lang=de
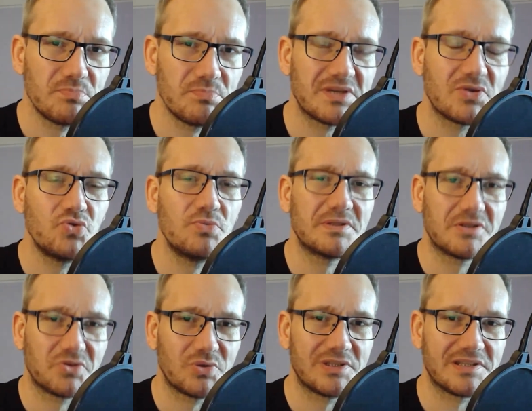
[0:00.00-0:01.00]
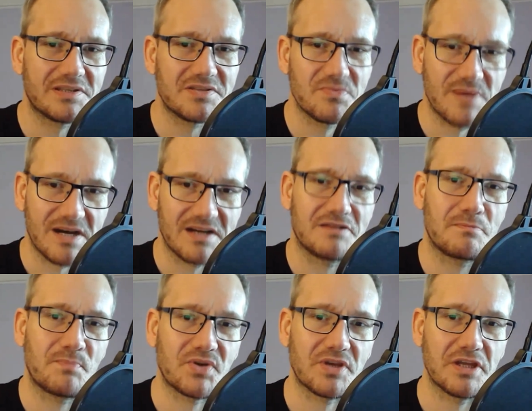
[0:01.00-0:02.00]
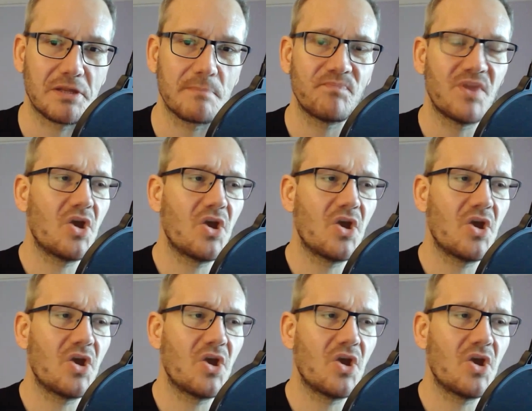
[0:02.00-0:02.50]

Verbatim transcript: um mich übernatürlich zu machen. Okay?